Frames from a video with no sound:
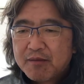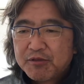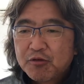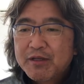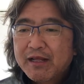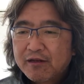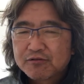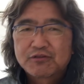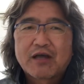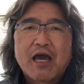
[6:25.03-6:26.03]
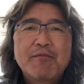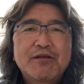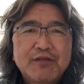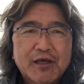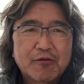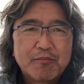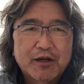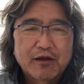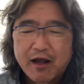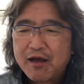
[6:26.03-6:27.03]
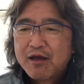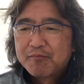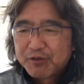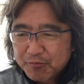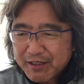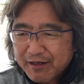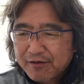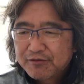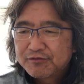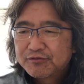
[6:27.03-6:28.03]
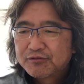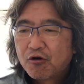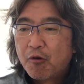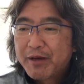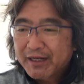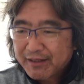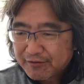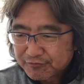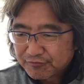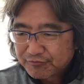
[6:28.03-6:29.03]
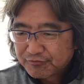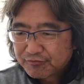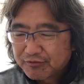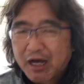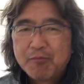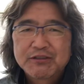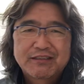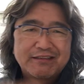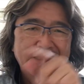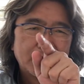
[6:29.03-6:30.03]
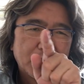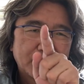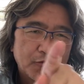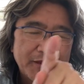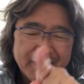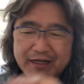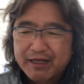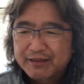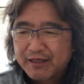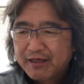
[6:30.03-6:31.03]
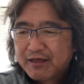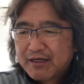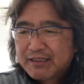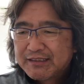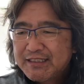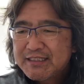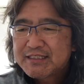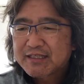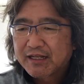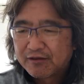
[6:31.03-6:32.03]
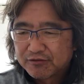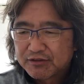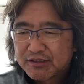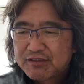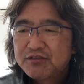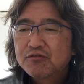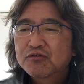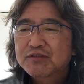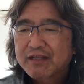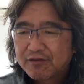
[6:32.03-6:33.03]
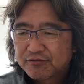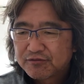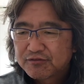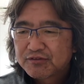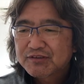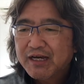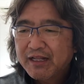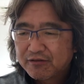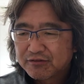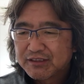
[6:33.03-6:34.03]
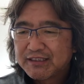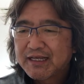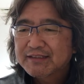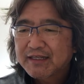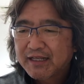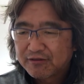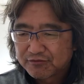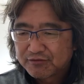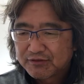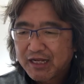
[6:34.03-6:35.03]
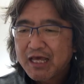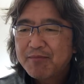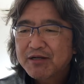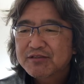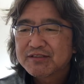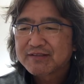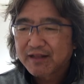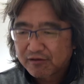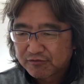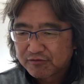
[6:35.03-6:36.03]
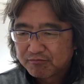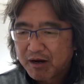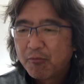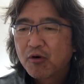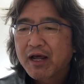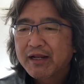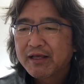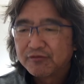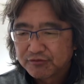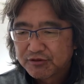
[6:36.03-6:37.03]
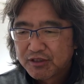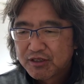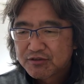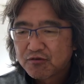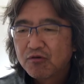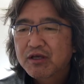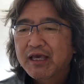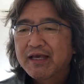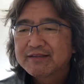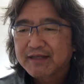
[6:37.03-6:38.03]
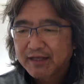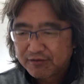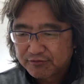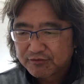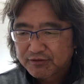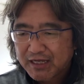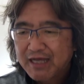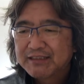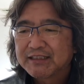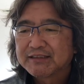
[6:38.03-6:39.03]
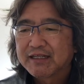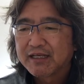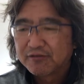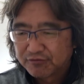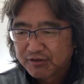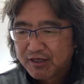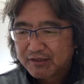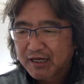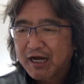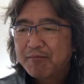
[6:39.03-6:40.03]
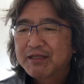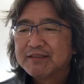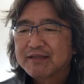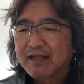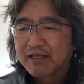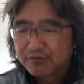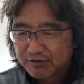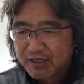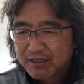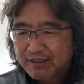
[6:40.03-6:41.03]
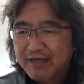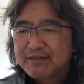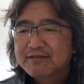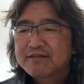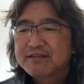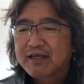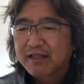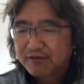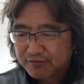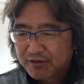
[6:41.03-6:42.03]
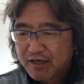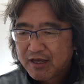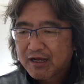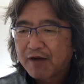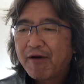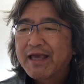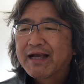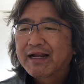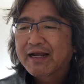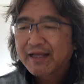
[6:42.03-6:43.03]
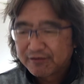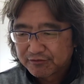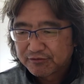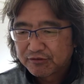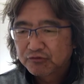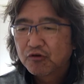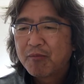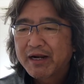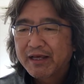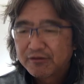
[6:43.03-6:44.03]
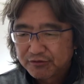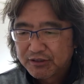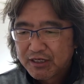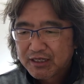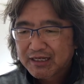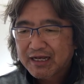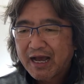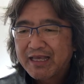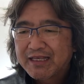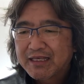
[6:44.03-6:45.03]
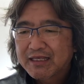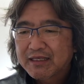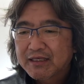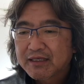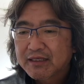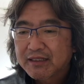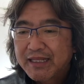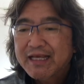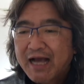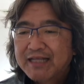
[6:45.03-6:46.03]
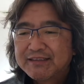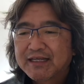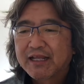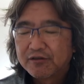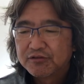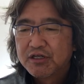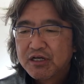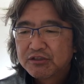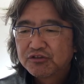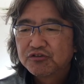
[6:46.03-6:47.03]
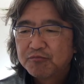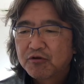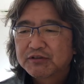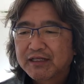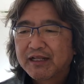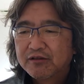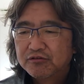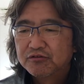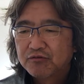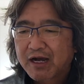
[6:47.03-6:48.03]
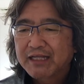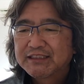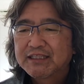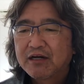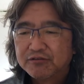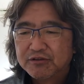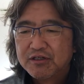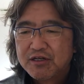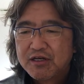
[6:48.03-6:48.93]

認められる、ちょっと早めに行くね、結構いっぱいあるから。認められる、褒められる。あ、もしあだったら動画止めながらやって。認知される、必要とされる、好かれる、癒される、ライバル視される、守られる、尊敬される、感謝される、仲間にされる、大切にされる、可愛がられる、望まれる、快理解される注目される分かち合う